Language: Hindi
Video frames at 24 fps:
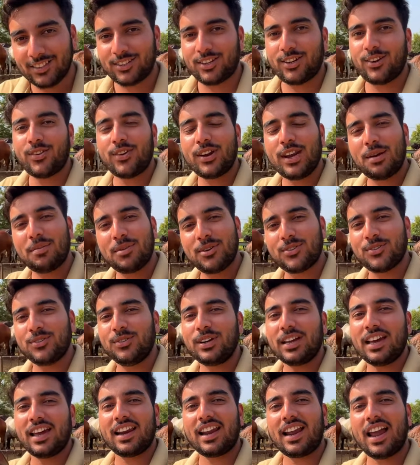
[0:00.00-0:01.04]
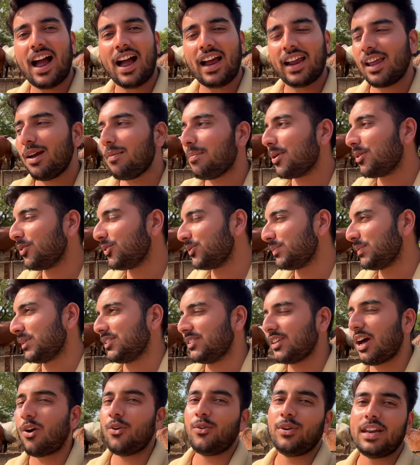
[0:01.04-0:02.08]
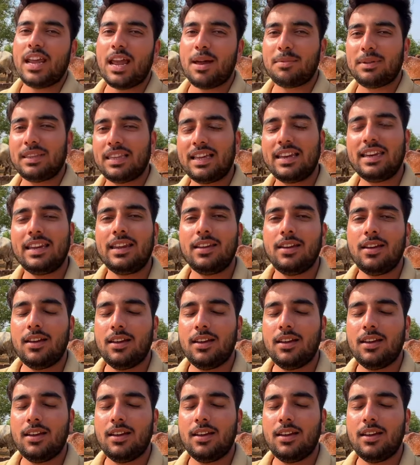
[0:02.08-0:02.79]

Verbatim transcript: क्यू एन ए में शूट करके आ गया पर उसमें साउंड नहीं आया पता नहीं